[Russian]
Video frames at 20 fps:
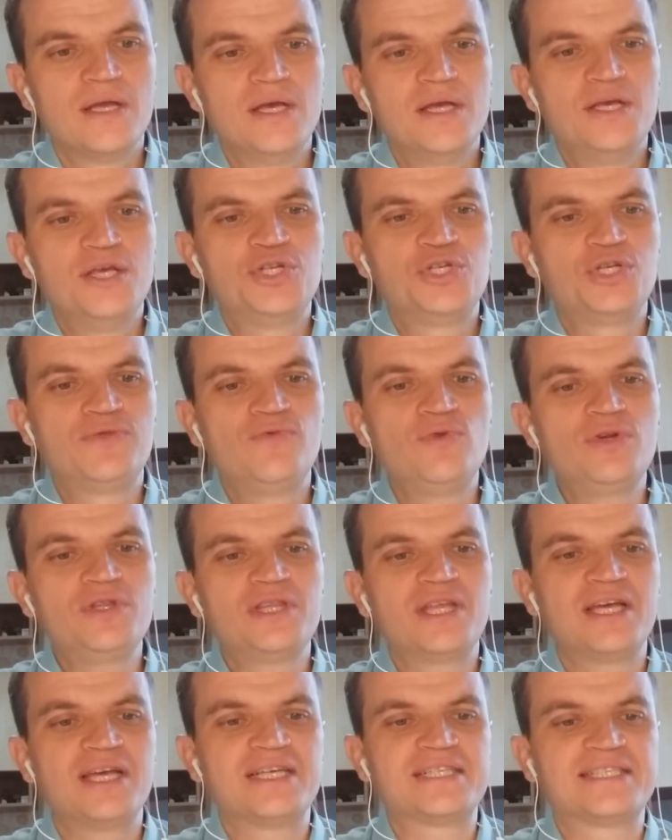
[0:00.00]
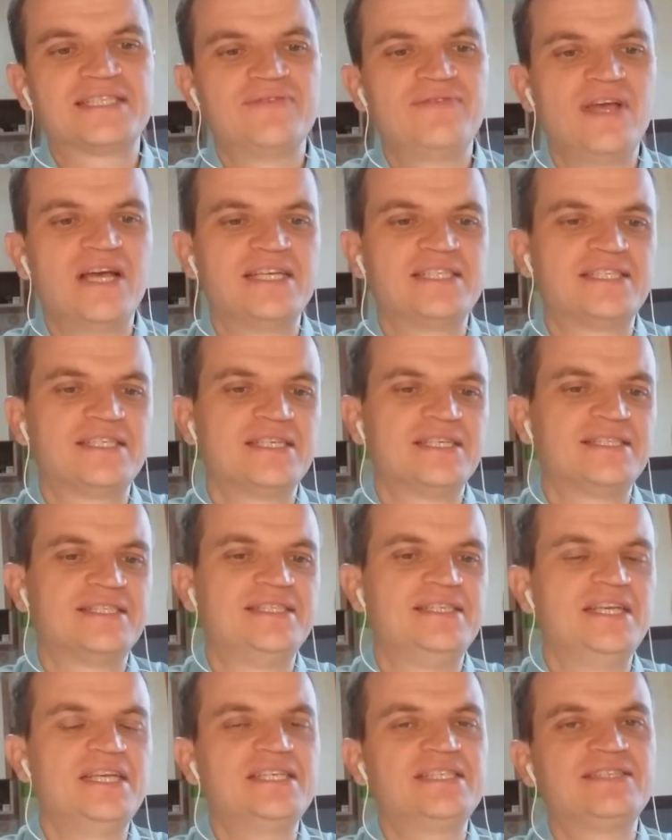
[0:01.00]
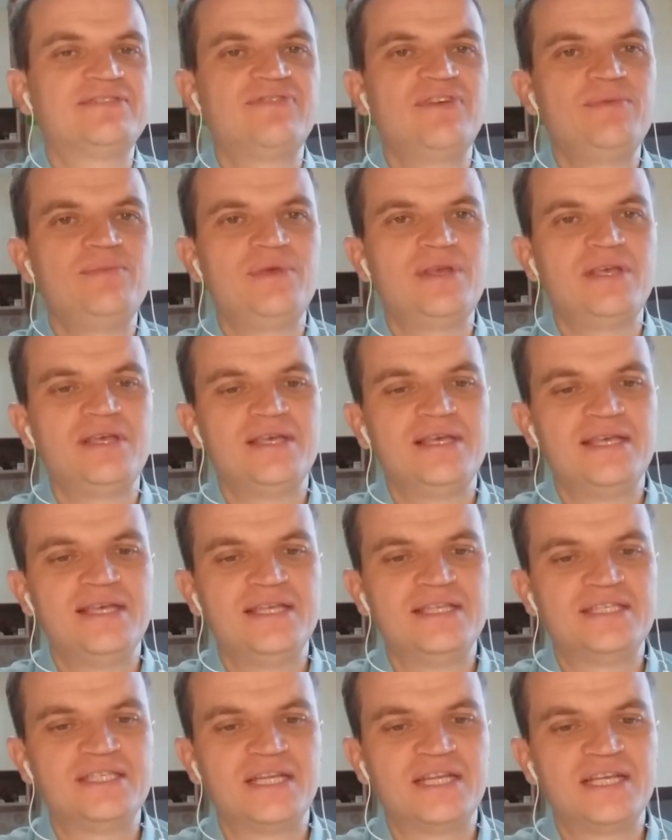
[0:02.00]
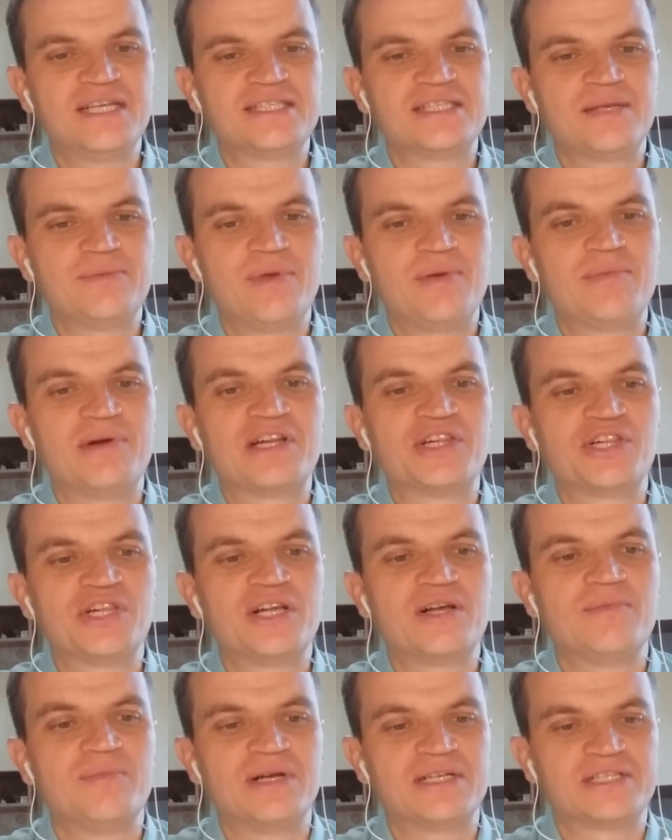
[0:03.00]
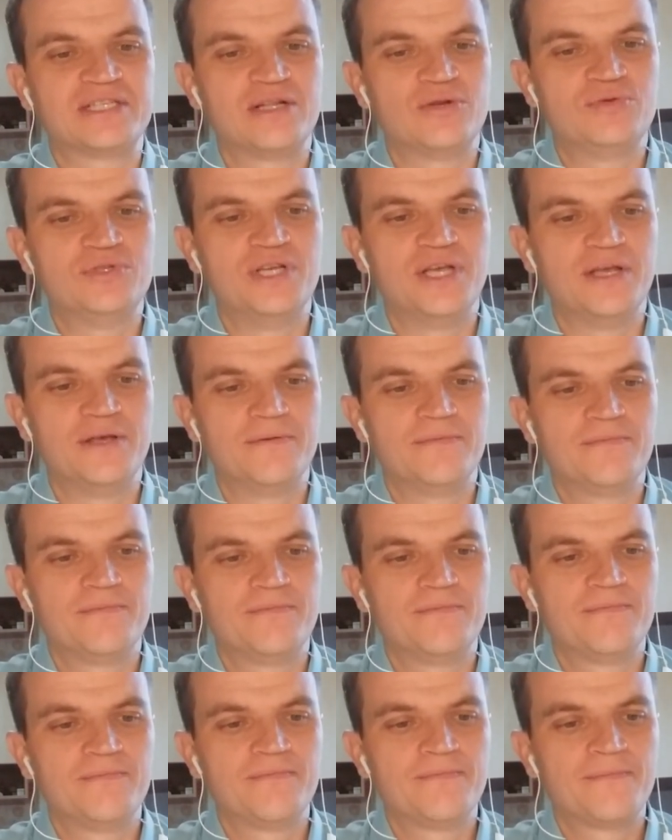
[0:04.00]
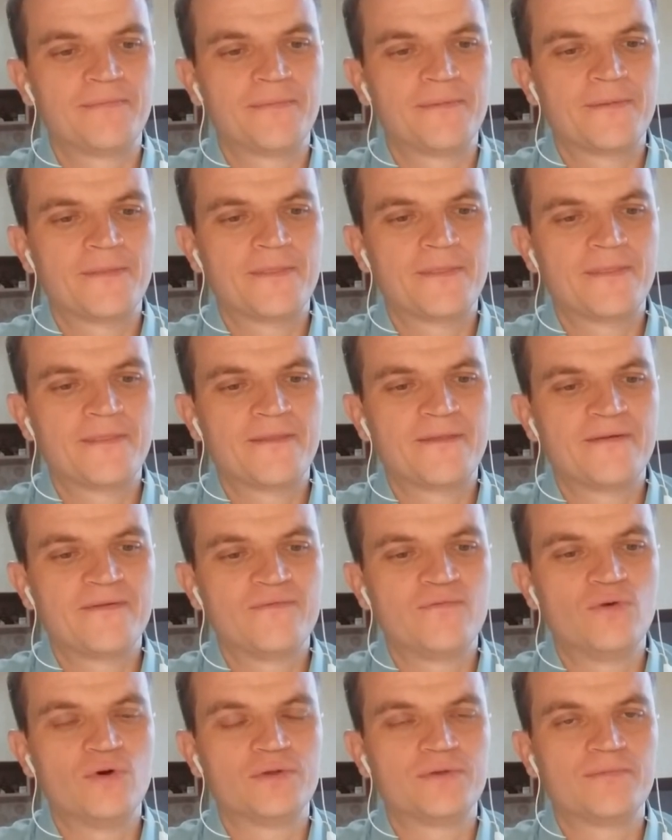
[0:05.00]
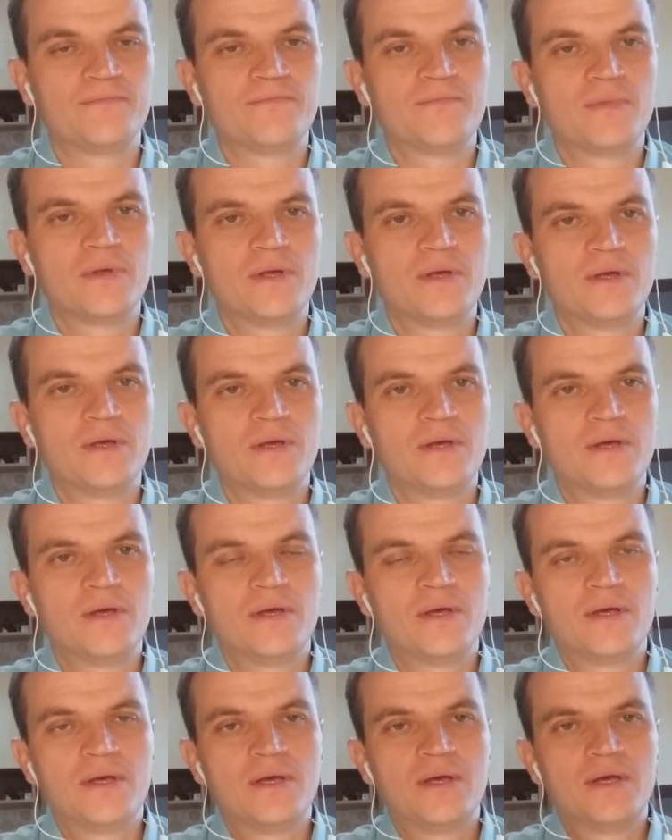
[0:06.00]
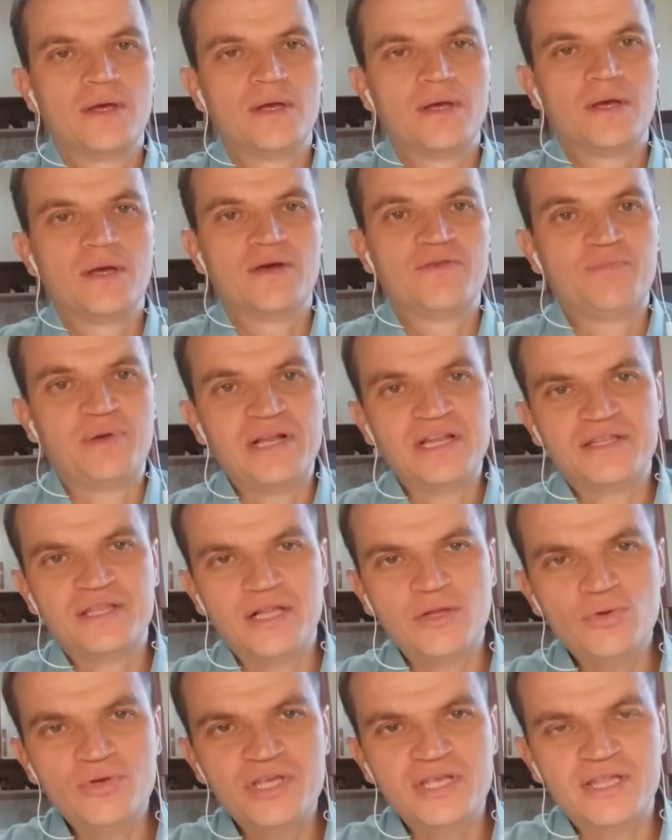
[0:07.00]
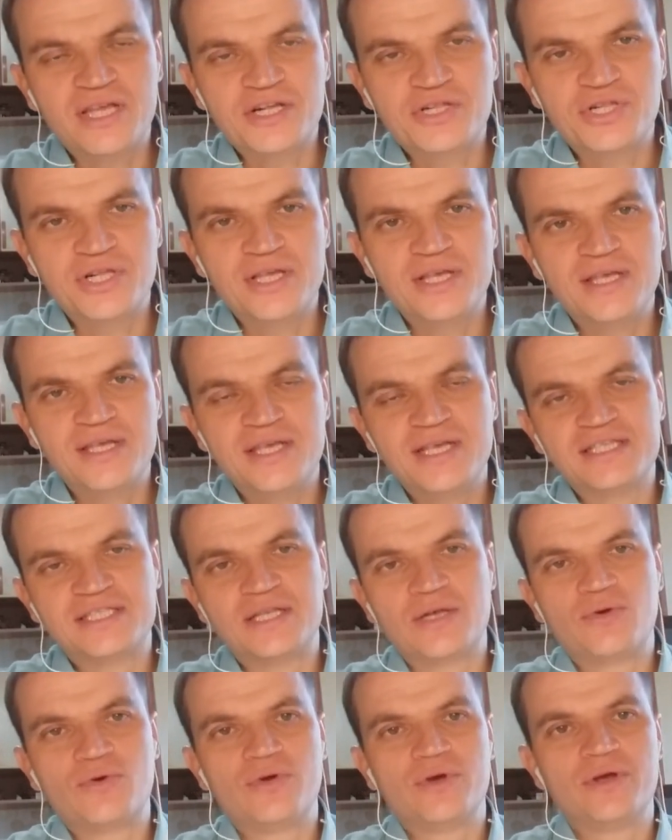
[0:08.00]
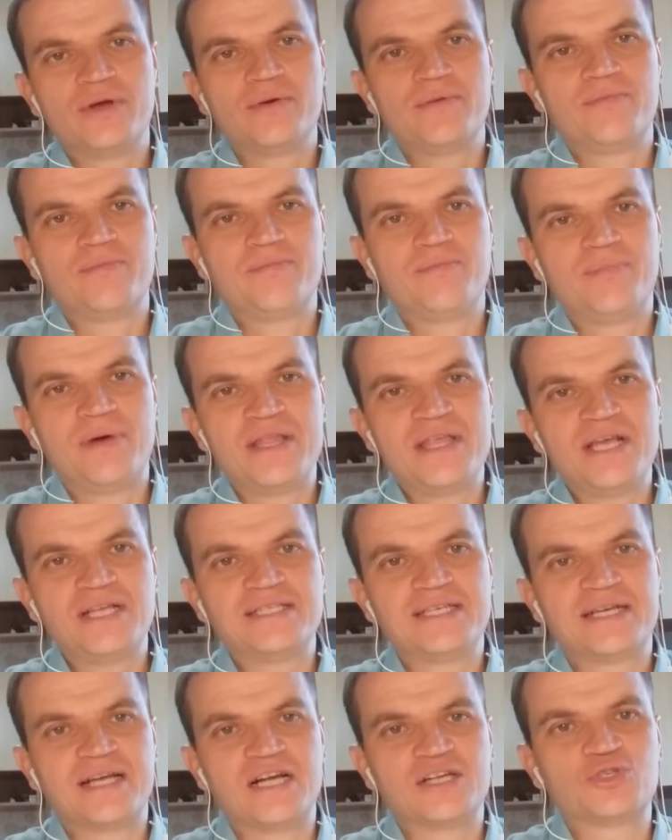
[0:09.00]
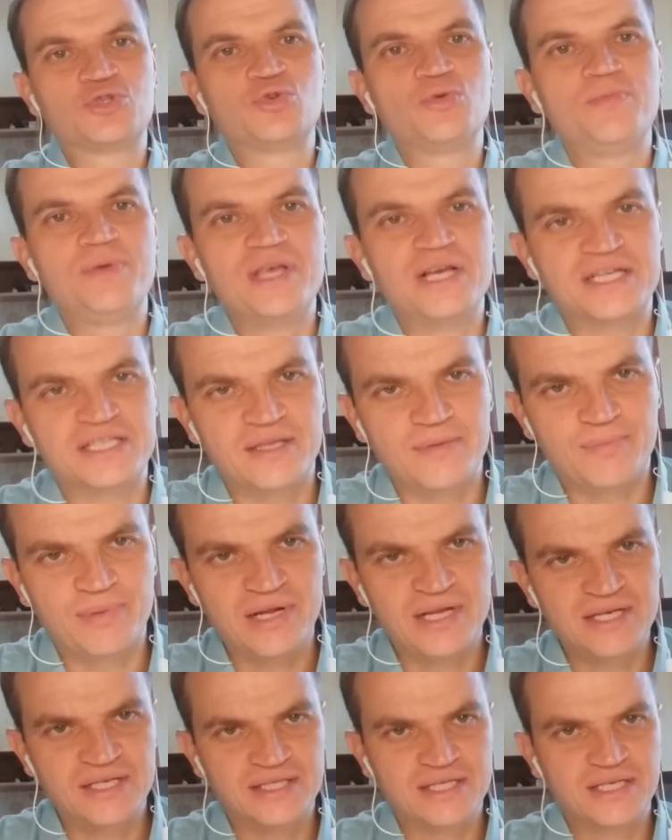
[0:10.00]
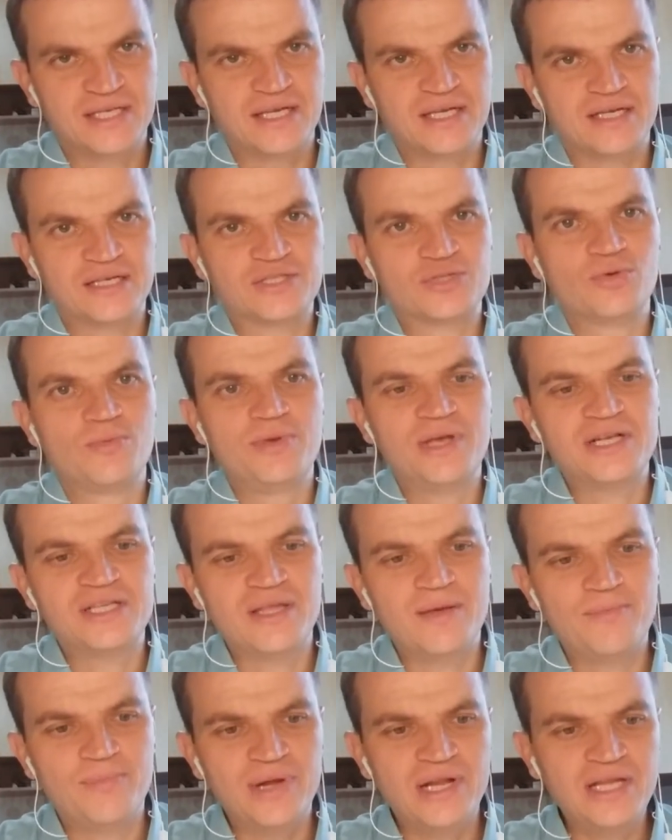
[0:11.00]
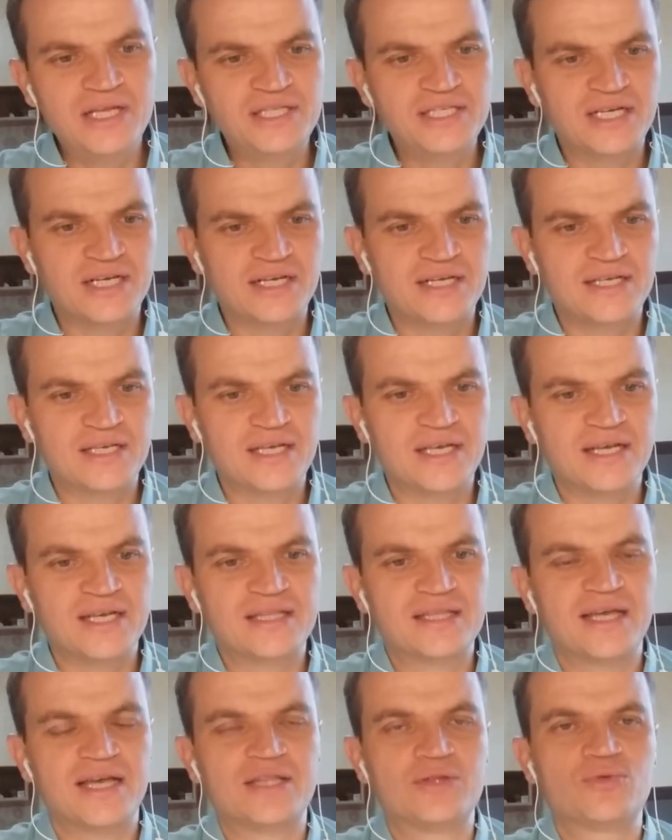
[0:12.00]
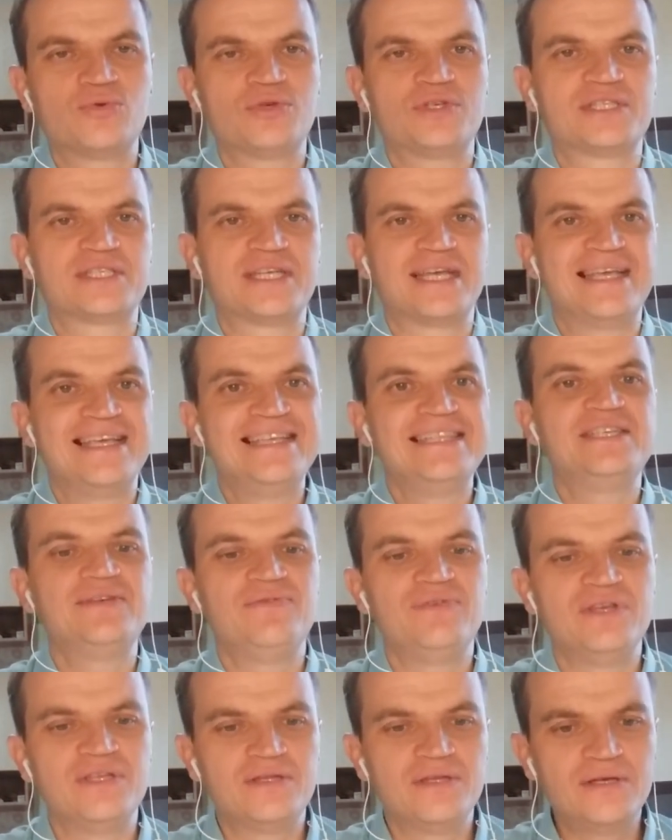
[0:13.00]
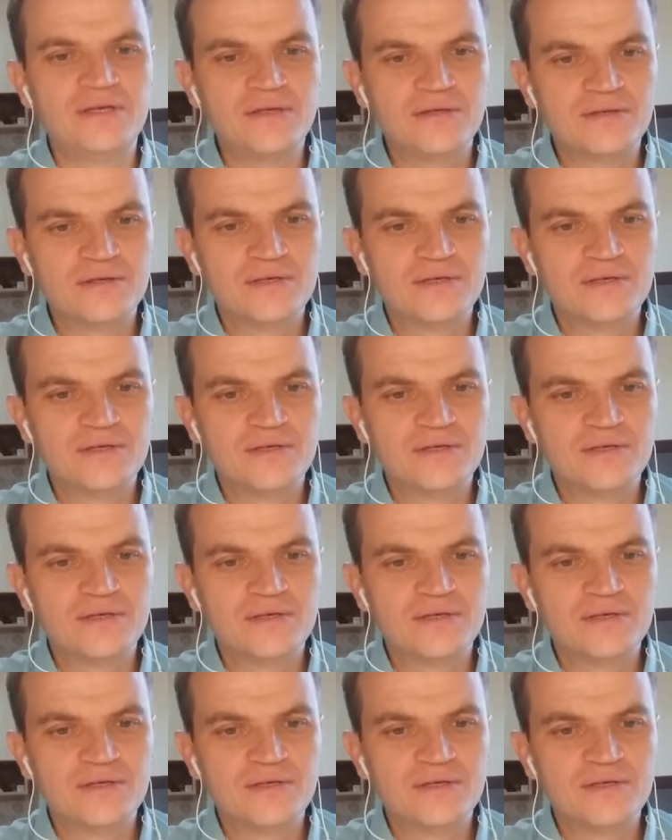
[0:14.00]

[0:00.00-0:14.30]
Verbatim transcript: и четвертое – связь с действиями и интересами больших масс людей. Вот. В политологии также есть такое понятие, как субъекты политики. К субъектам политики это относятся индивиды,